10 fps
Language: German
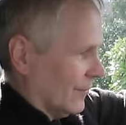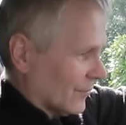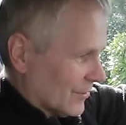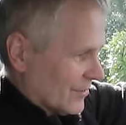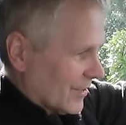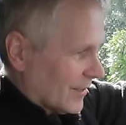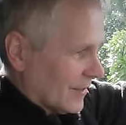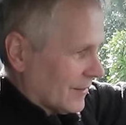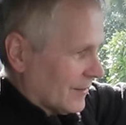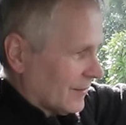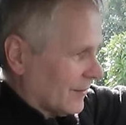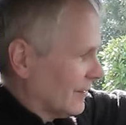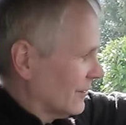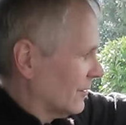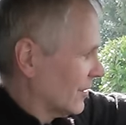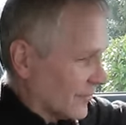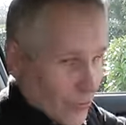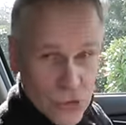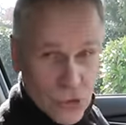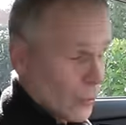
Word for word: Und dann äh, kann es auch schon